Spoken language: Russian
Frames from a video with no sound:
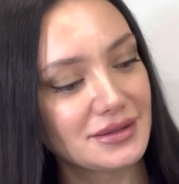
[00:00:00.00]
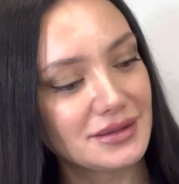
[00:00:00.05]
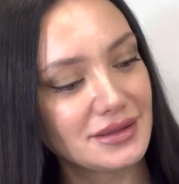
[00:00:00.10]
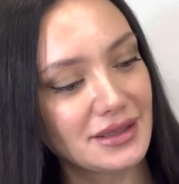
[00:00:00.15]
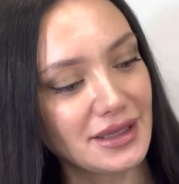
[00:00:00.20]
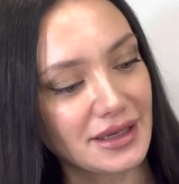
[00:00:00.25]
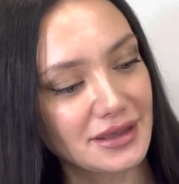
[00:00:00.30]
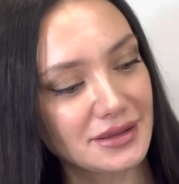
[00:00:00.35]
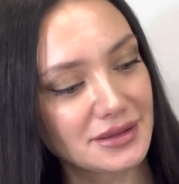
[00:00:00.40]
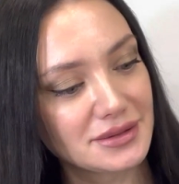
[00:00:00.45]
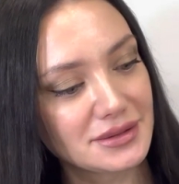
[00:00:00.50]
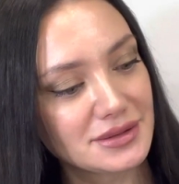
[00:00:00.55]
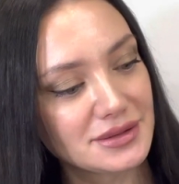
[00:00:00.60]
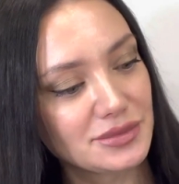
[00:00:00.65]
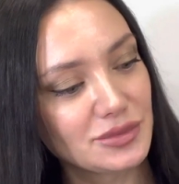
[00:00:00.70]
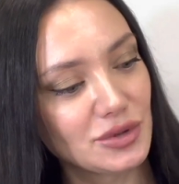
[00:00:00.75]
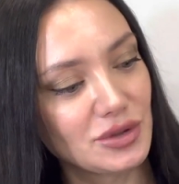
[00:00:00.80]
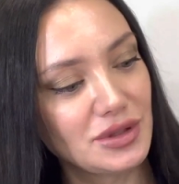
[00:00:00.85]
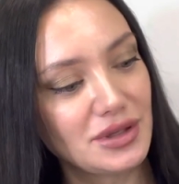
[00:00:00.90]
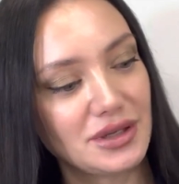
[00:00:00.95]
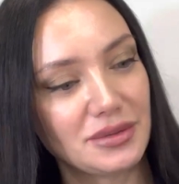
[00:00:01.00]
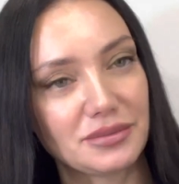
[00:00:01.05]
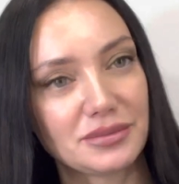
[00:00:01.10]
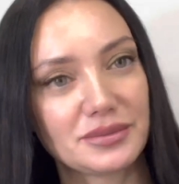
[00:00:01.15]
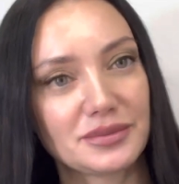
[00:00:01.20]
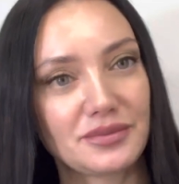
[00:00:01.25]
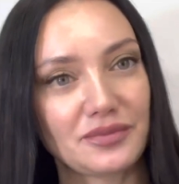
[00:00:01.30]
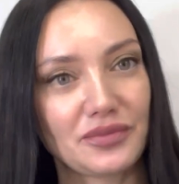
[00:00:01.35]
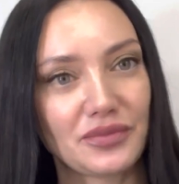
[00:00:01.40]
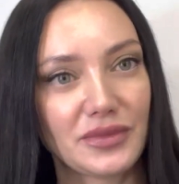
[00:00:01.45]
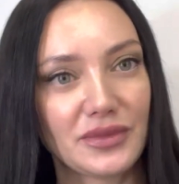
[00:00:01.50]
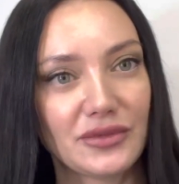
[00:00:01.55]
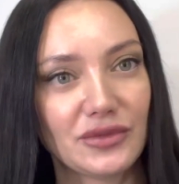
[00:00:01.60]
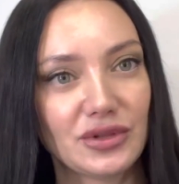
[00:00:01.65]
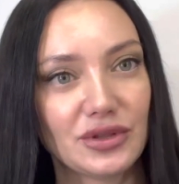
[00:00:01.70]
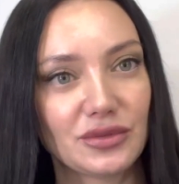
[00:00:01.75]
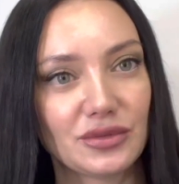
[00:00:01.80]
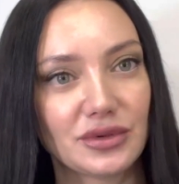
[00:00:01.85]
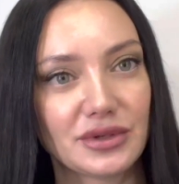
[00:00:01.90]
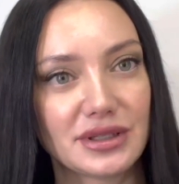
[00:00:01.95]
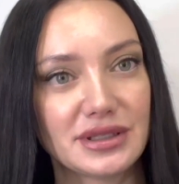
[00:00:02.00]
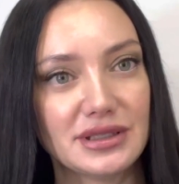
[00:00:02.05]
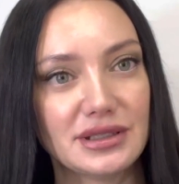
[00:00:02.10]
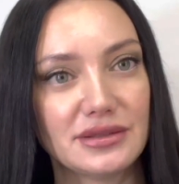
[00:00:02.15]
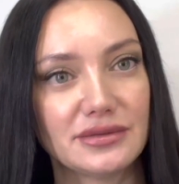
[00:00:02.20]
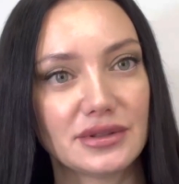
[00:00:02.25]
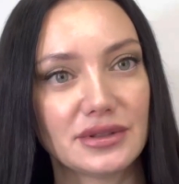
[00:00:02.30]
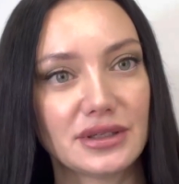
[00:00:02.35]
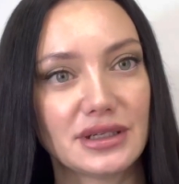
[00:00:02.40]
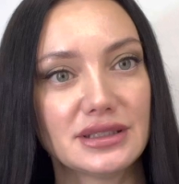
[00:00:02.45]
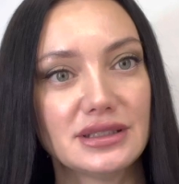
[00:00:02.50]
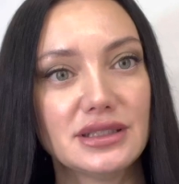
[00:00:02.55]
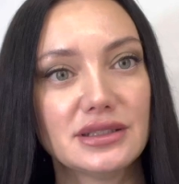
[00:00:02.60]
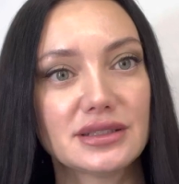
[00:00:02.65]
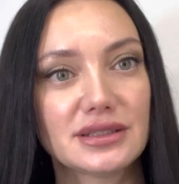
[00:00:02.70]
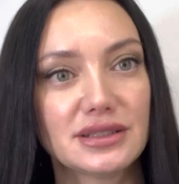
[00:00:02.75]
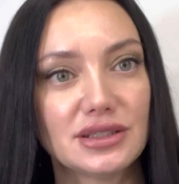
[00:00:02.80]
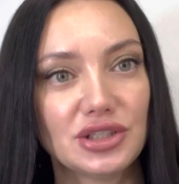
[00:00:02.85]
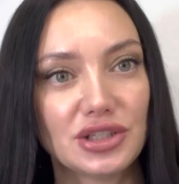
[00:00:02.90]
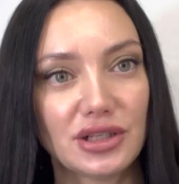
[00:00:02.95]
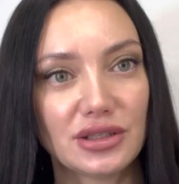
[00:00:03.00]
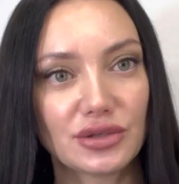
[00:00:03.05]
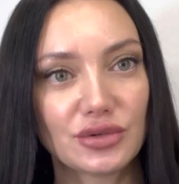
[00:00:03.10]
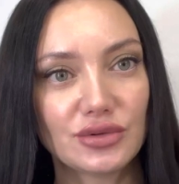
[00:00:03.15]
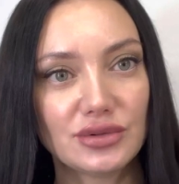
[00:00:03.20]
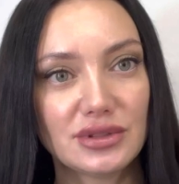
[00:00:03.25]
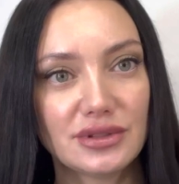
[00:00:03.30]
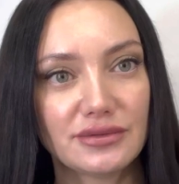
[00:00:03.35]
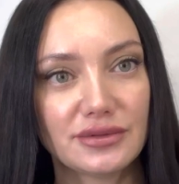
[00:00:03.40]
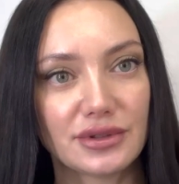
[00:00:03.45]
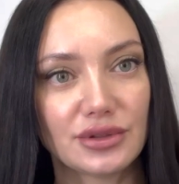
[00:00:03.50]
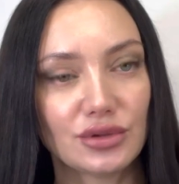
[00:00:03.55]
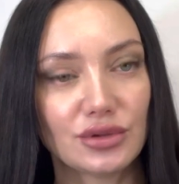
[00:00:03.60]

Так, смотрим. Вот такой красивый. Хотела сначала розовый,